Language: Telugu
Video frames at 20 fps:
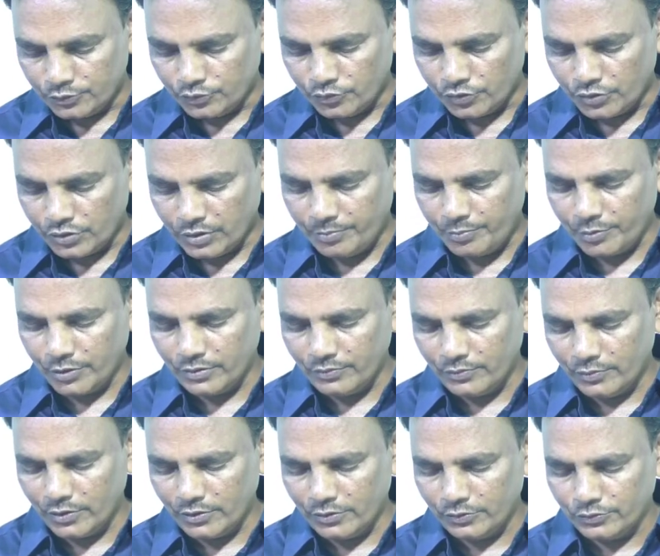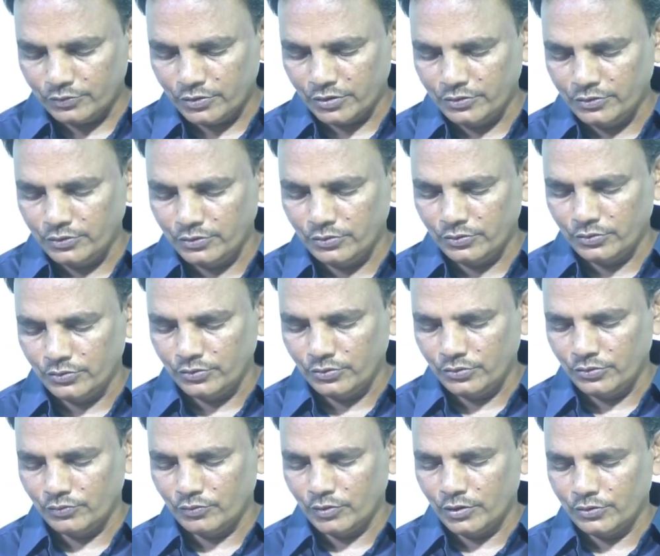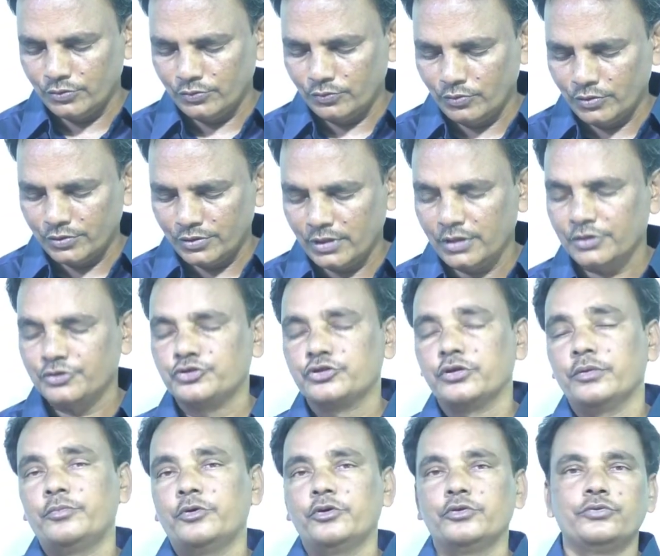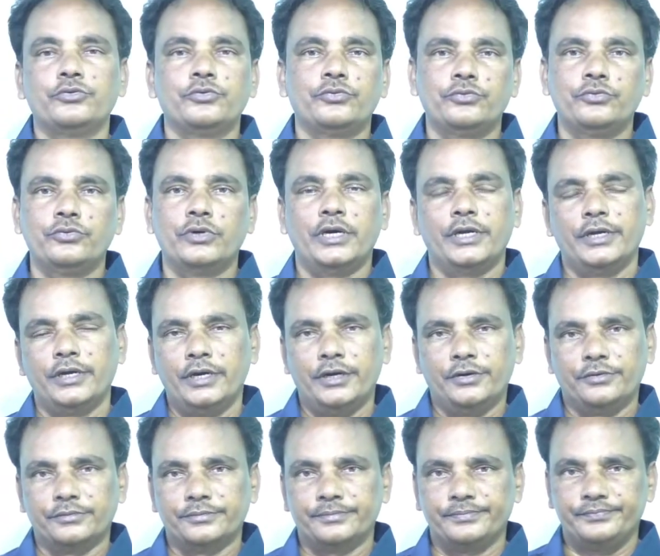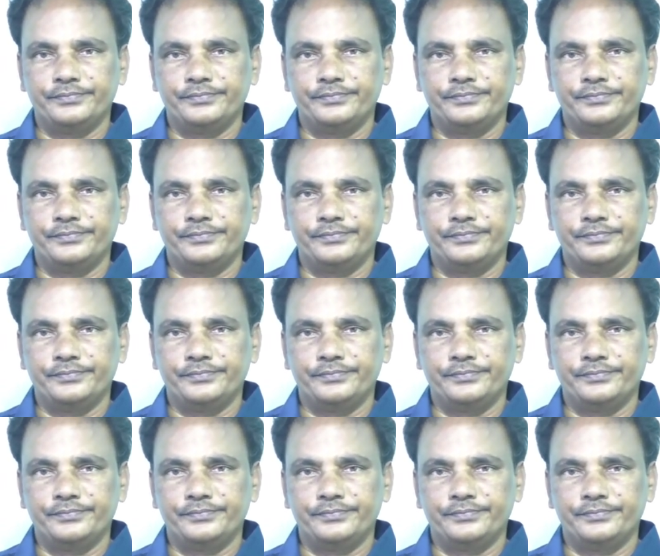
దుఃఖపడేవారు ధన్యులు వారు ఓదార్చబడుదురు అన్నాడు